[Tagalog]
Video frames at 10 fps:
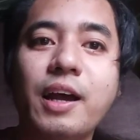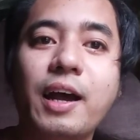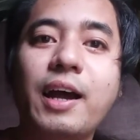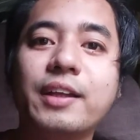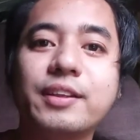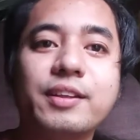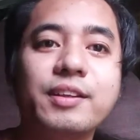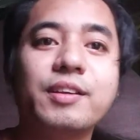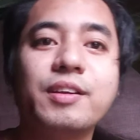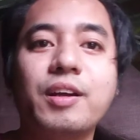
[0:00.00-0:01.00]
at
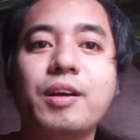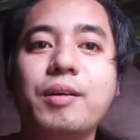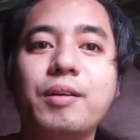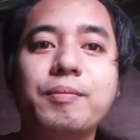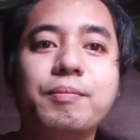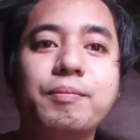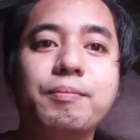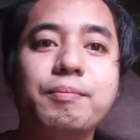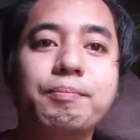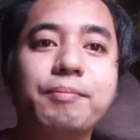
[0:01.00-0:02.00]

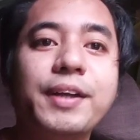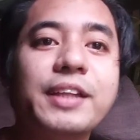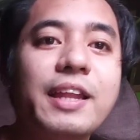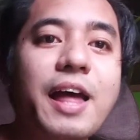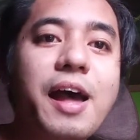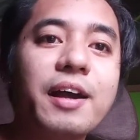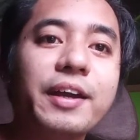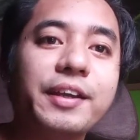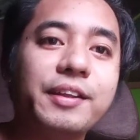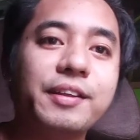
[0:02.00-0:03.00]

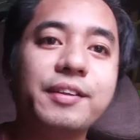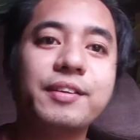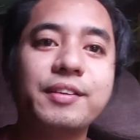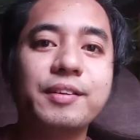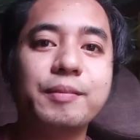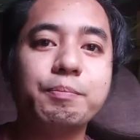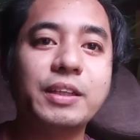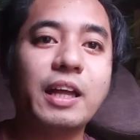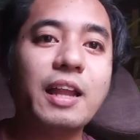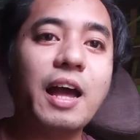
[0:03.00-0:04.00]
manalangin
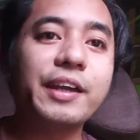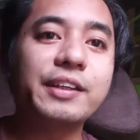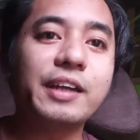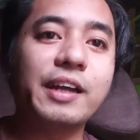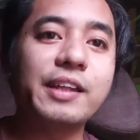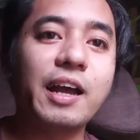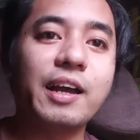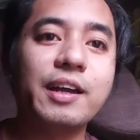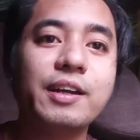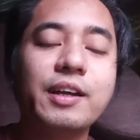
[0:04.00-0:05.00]
manalangin ka ng